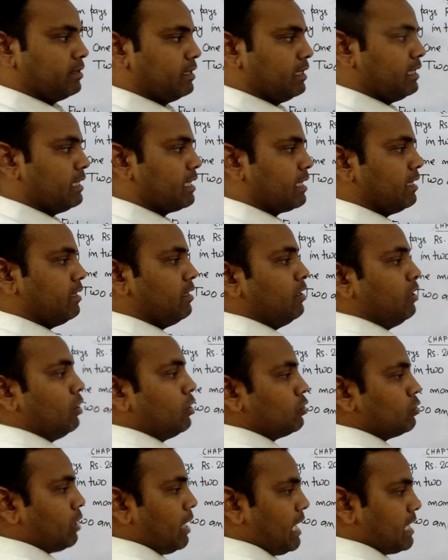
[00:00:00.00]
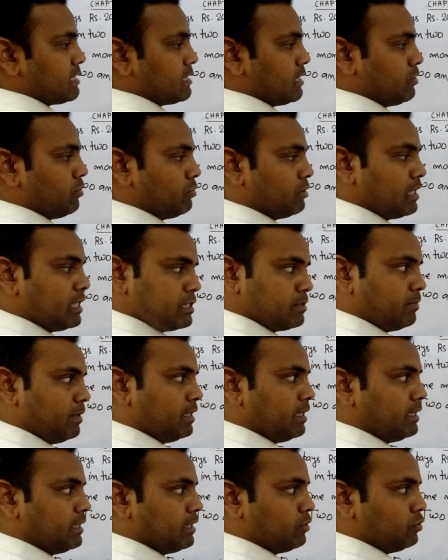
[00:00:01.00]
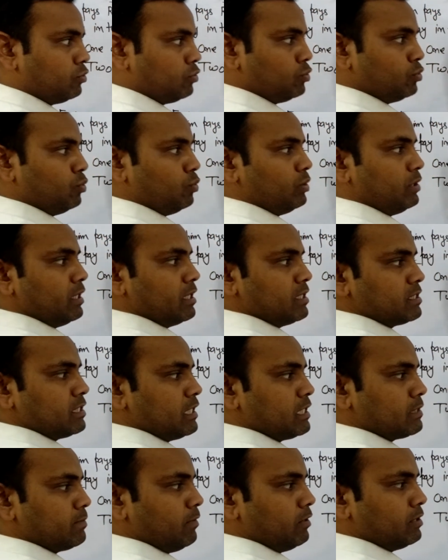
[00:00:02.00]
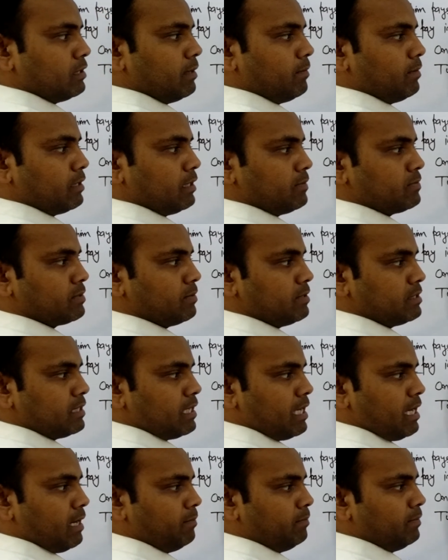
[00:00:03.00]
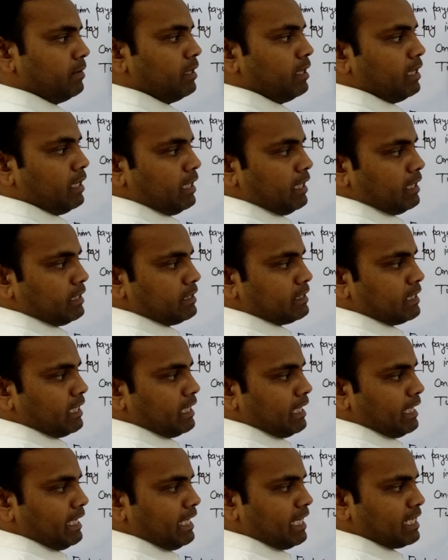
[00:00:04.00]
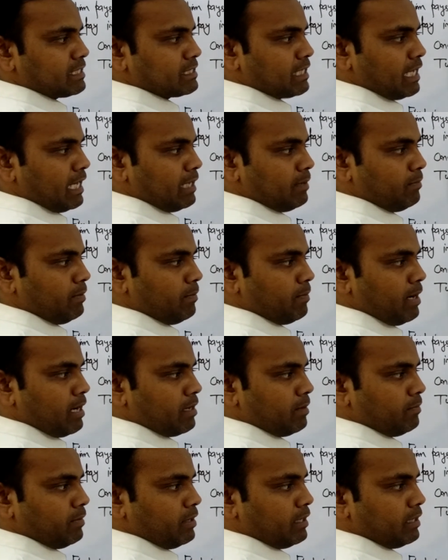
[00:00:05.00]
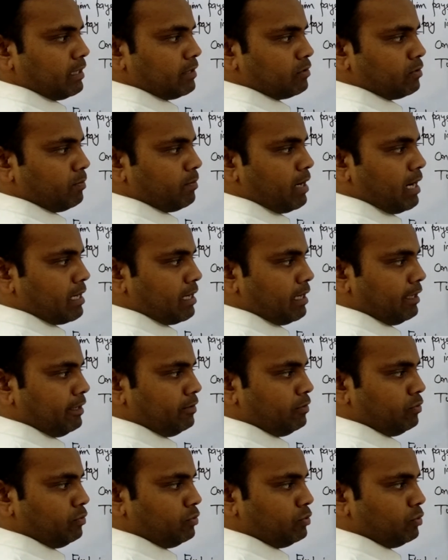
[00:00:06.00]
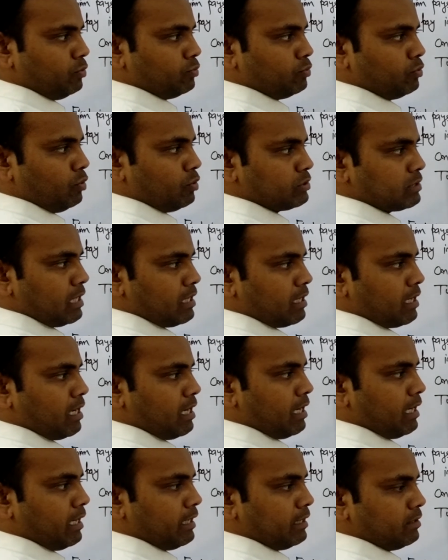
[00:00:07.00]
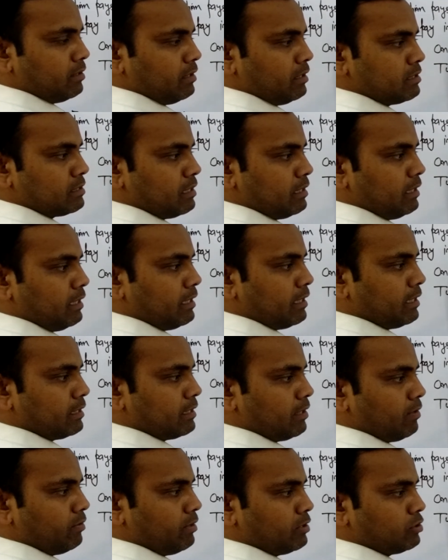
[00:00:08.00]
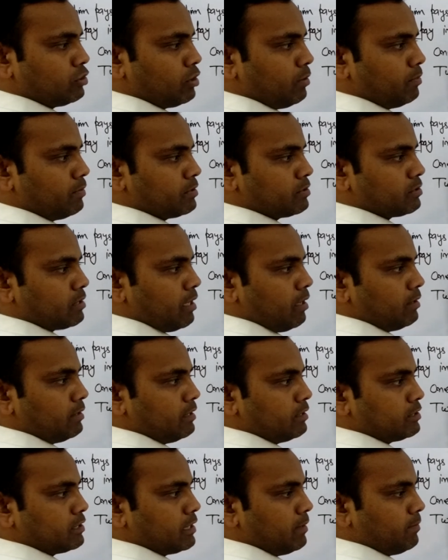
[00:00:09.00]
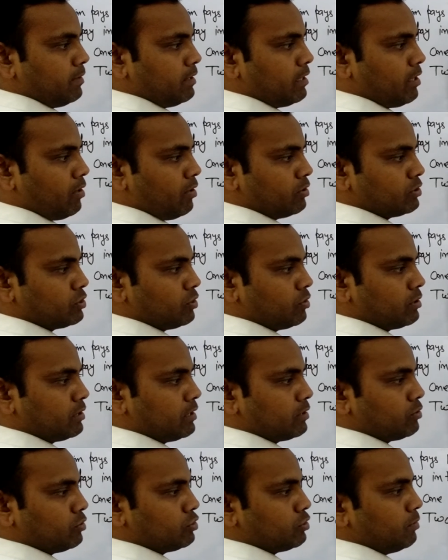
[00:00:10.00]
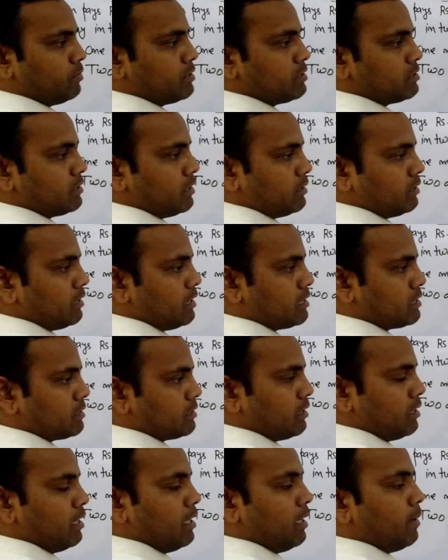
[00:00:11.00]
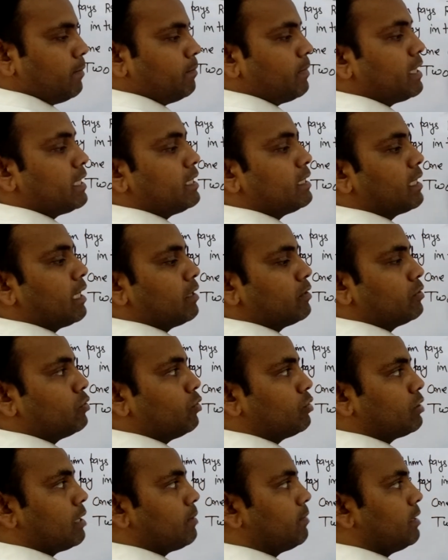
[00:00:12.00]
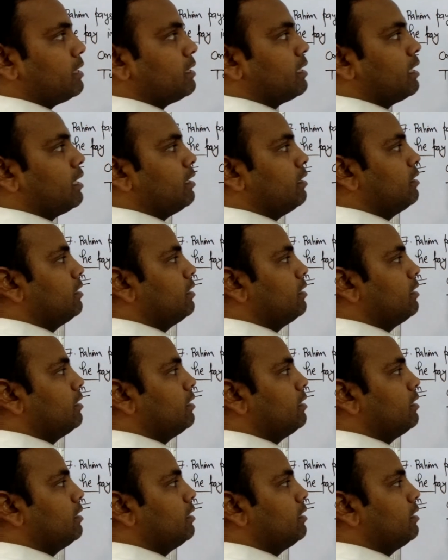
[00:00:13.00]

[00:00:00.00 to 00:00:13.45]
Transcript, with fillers: क्लियर है तो ऐसे तो तीस महीने ये टू ईयर सिक्स मंथ का मतलब समझ गए आप ये एक साल में बारह महीना तो बारह इंटू टू दो साल रहा है इसलिए कितना हो गया चौबीस और ये छः महीना और जोड़ दिए तो चौबीस छः तीस महीना टोटल महीना